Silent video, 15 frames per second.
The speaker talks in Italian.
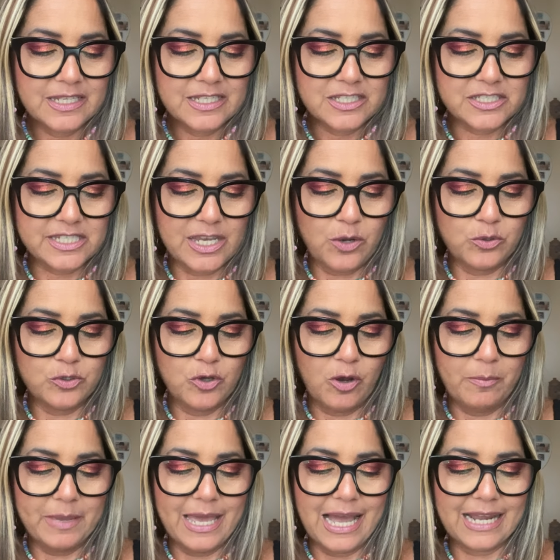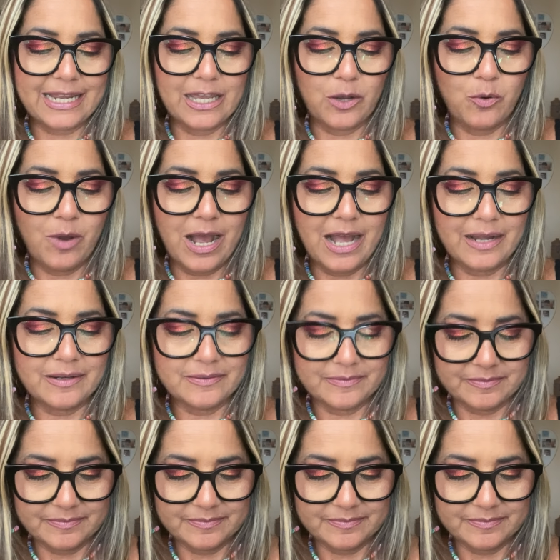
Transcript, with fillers: c'è un nome anche qua.